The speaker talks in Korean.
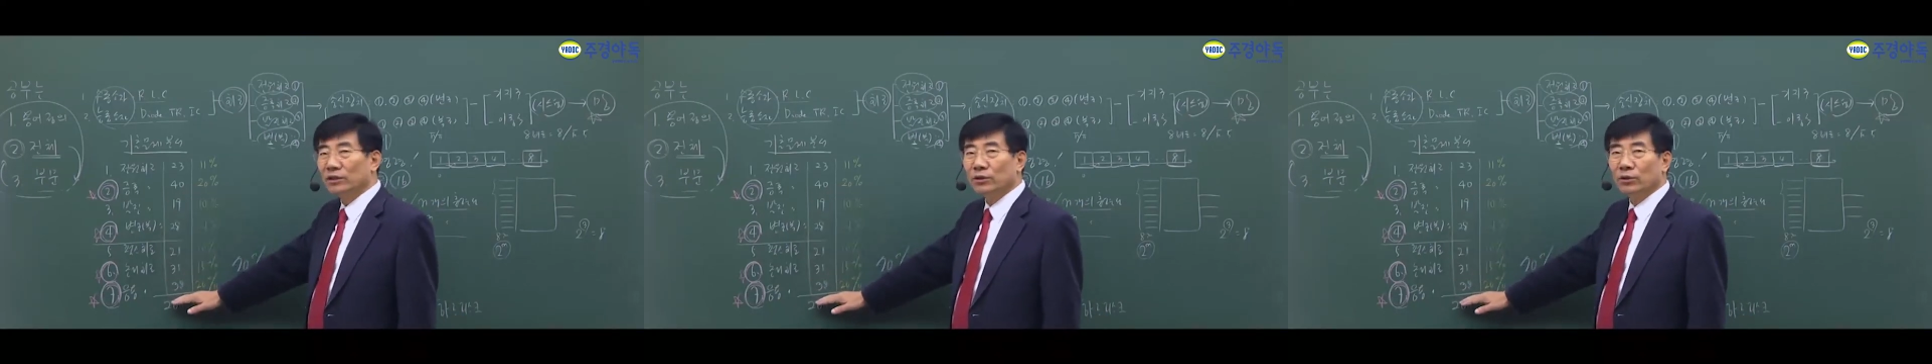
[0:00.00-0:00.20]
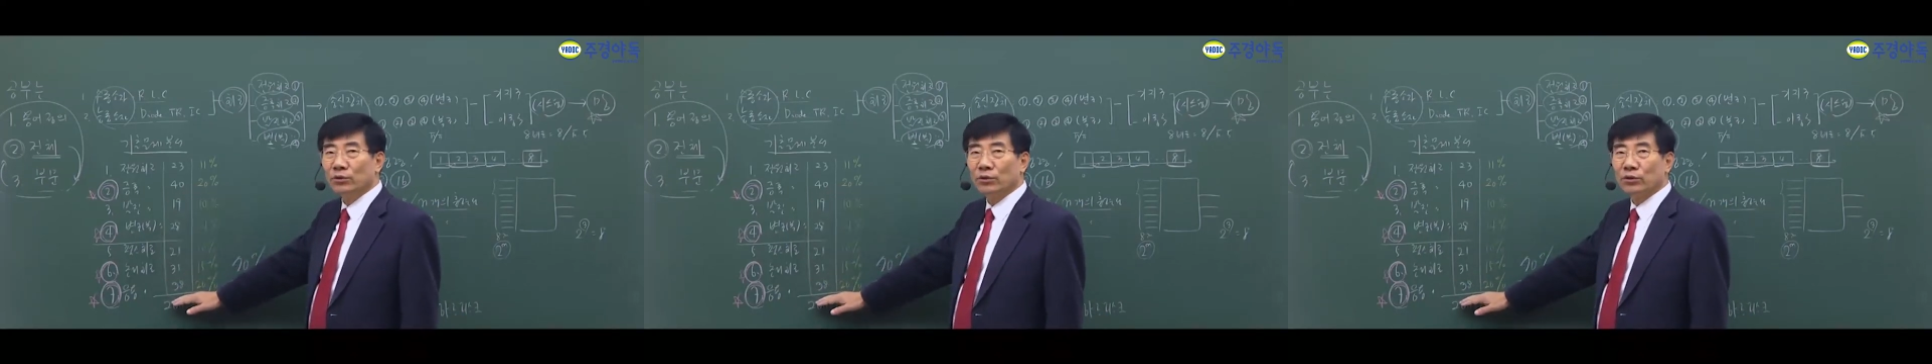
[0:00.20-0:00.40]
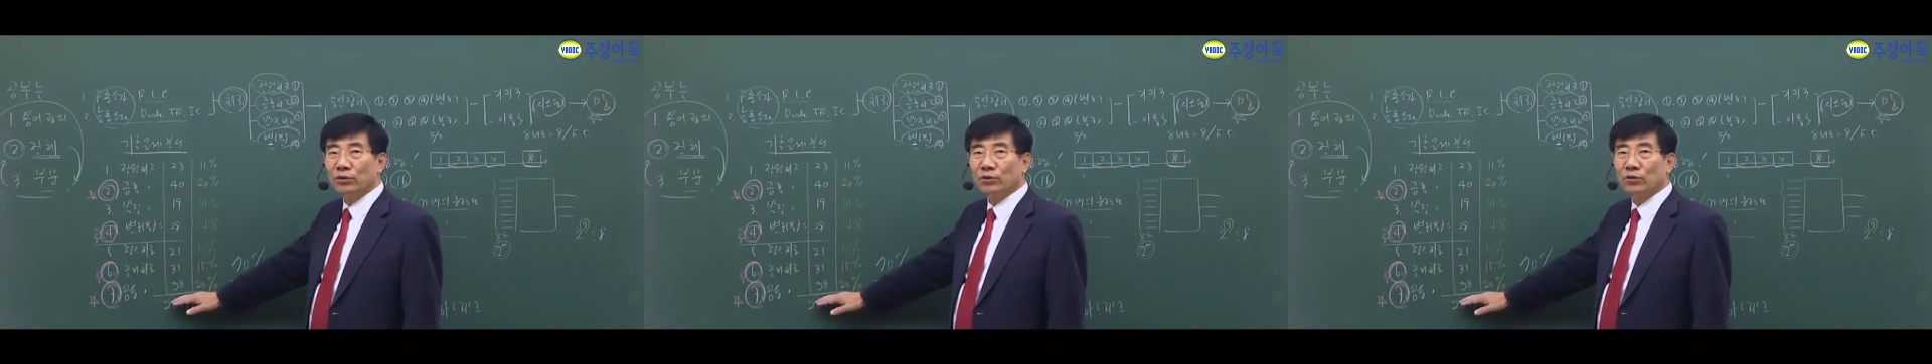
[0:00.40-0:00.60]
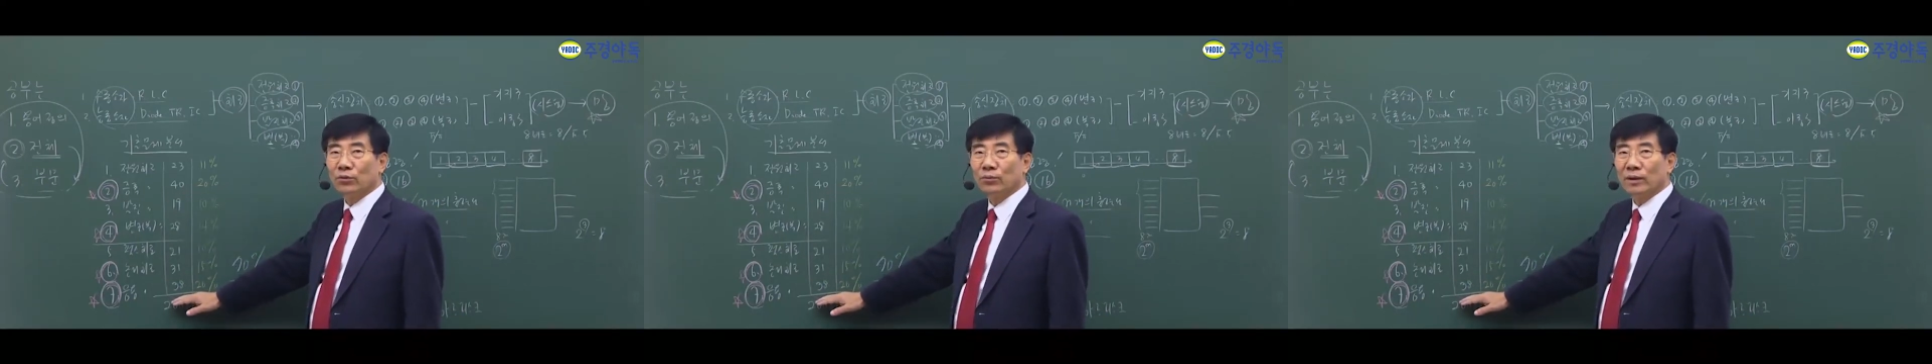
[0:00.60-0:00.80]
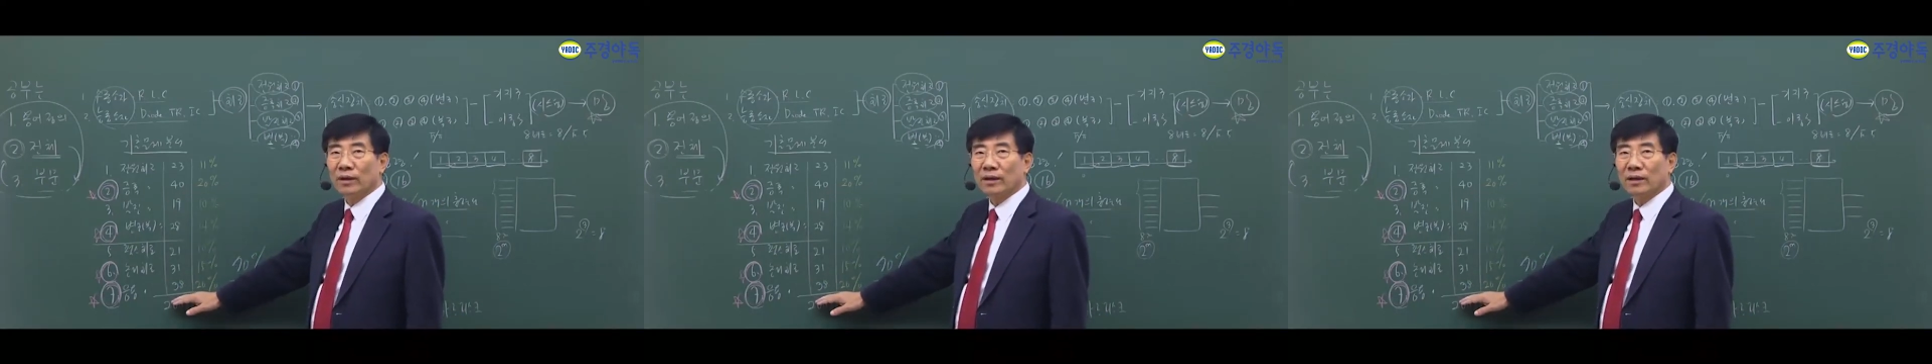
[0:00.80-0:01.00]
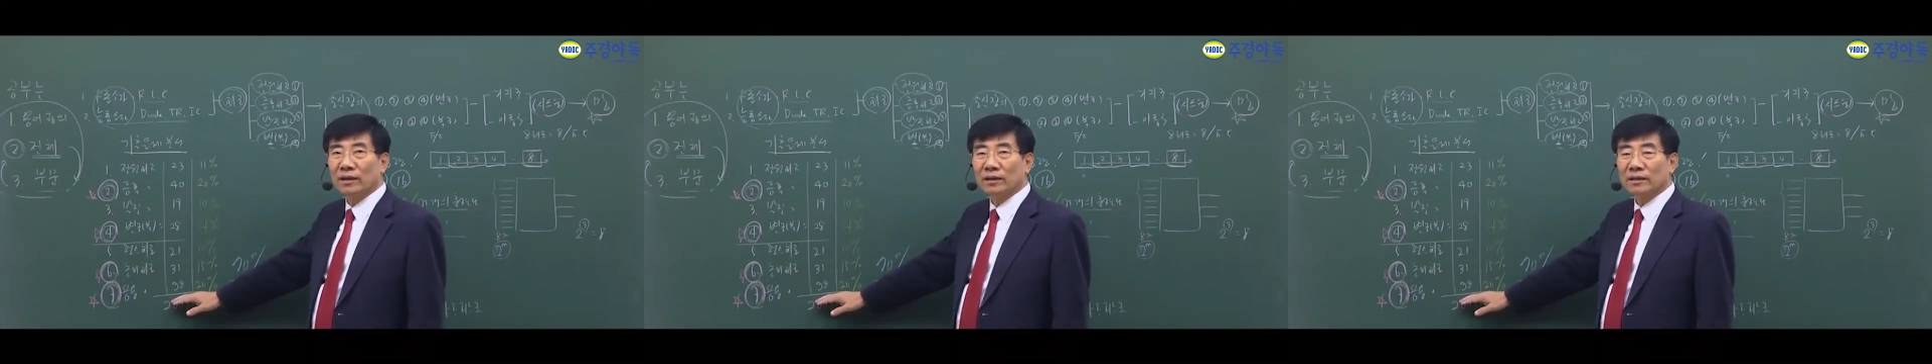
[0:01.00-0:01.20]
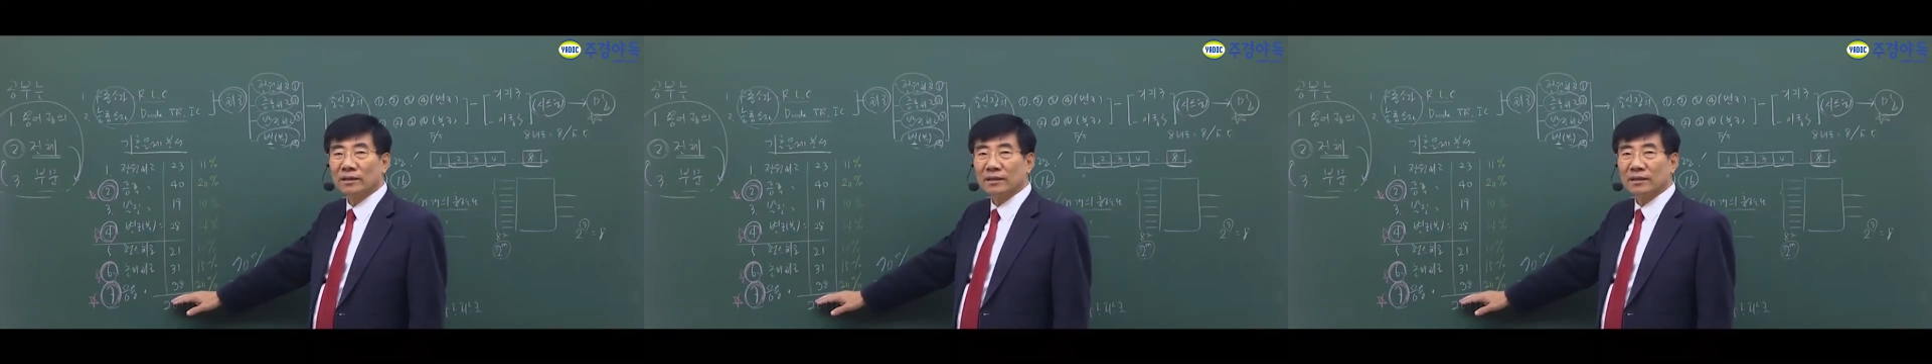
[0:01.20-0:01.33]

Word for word: 응용 논리를 공부하라.